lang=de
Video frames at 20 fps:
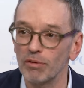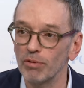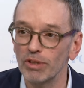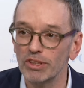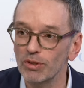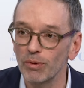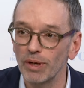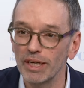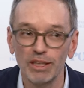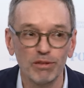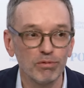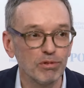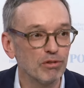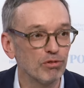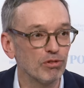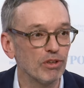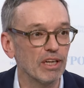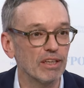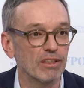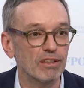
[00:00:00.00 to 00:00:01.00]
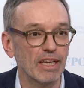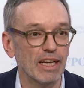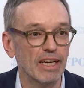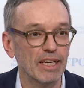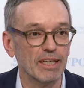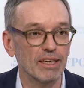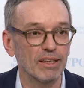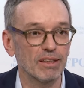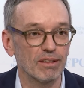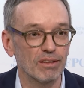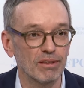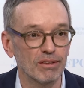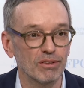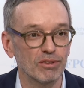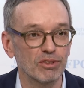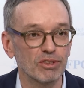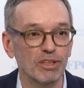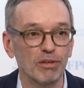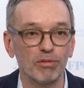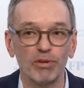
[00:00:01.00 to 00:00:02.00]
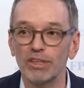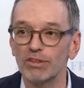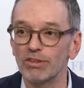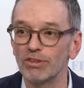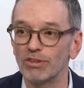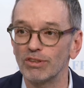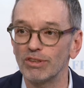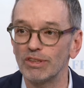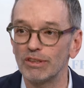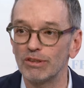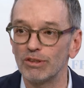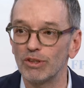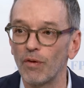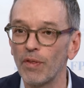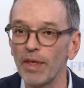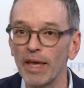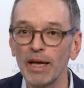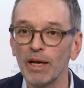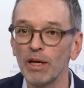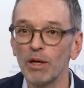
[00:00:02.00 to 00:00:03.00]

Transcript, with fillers: Ich weiß gar nicht, wie viele Tage das gewesen sind. Ja?